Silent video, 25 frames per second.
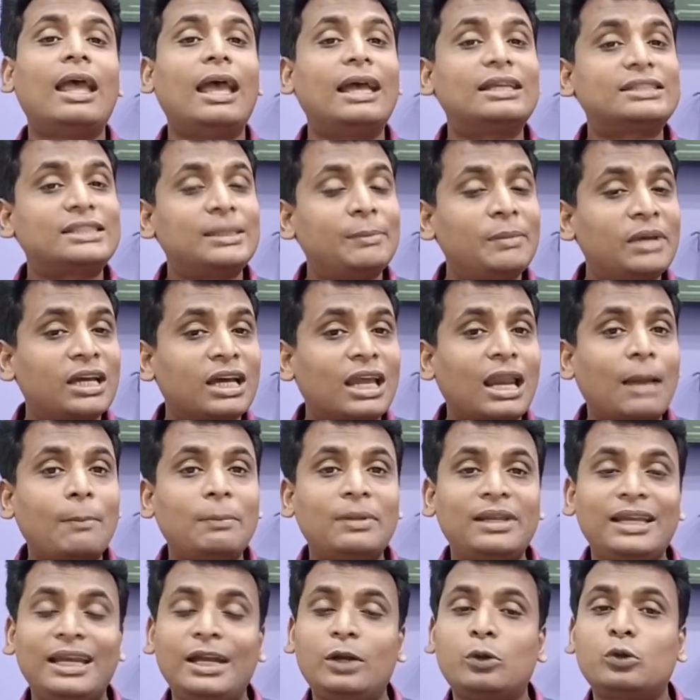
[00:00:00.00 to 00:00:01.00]
ऐसे में अगर आप
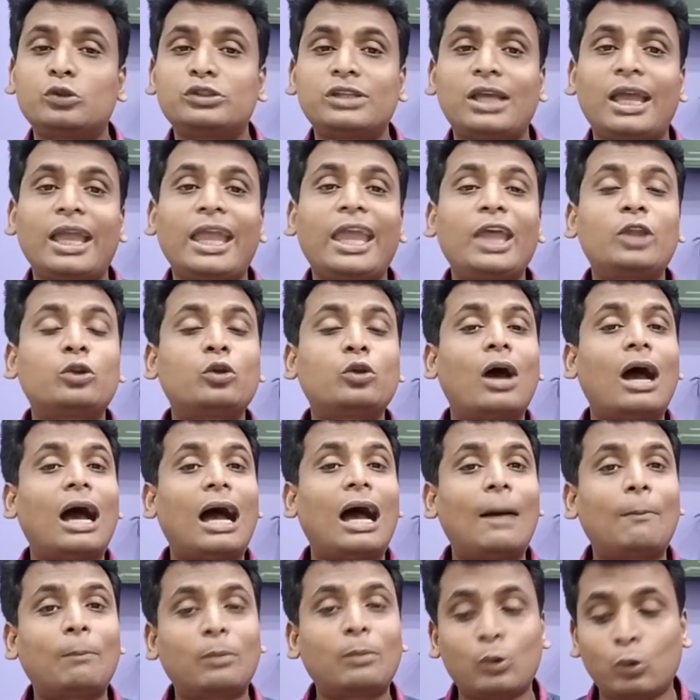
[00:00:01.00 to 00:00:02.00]
लेट हो जाएंगे तो
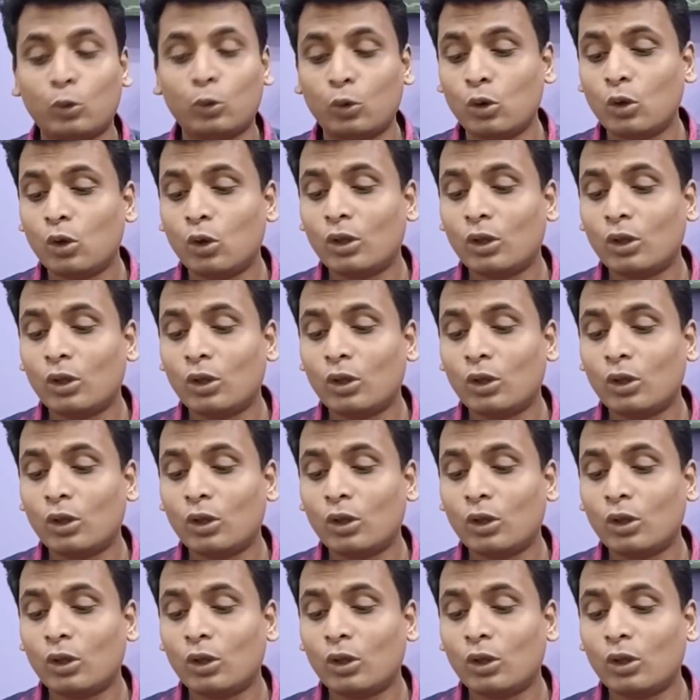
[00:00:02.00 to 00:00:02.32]
आपको